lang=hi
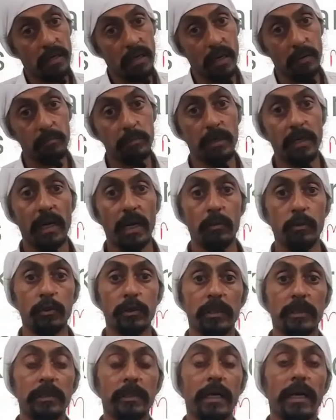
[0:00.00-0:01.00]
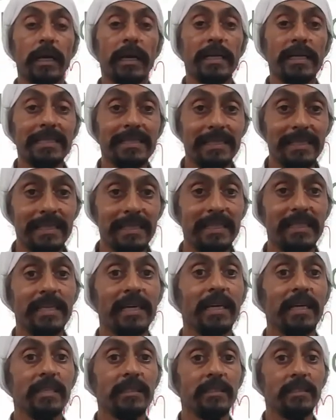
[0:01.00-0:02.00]
काम खराब हो जाता है
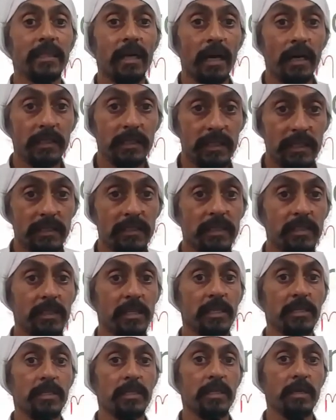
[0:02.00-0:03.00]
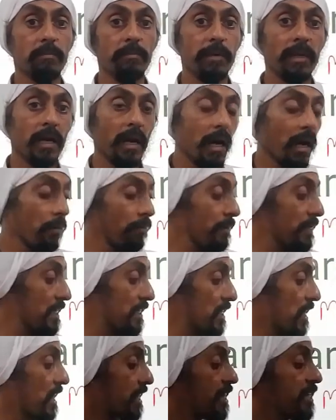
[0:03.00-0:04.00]
इसलिए जहां जिस सिस्टम में आपने
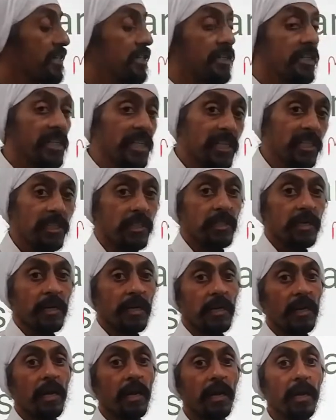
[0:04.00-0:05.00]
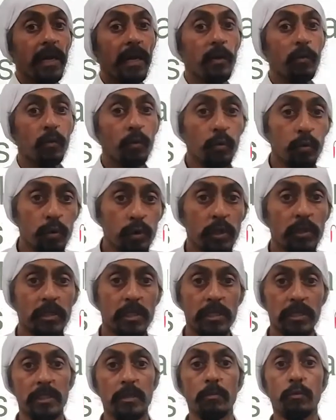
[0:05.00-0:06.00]
जाके टीच करना है उस
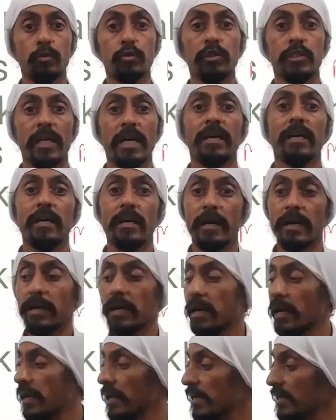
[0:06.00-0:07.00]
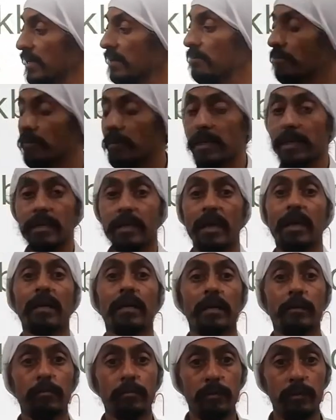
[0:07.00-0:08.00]
सिस्टम को चेक करना है कि मेरा
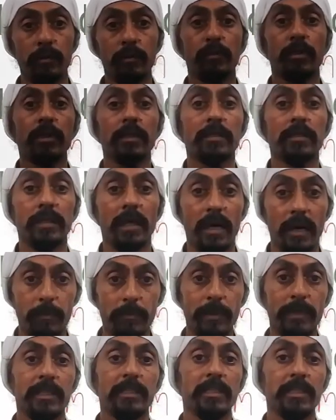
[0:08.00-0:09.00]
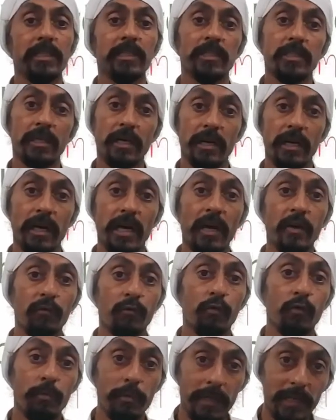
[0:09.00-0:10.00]
कंप्यूटर जहां मैंने टीच करना है
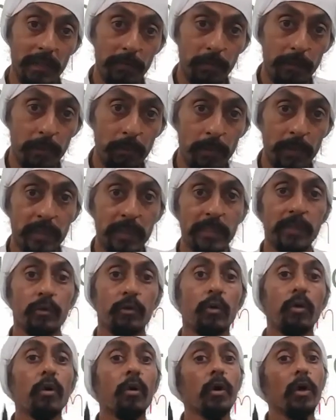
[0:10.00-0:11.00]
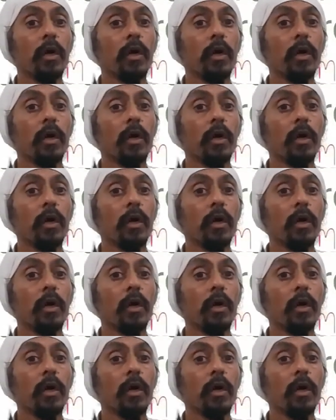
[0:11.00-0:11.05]
वो मेरी पीपीटी को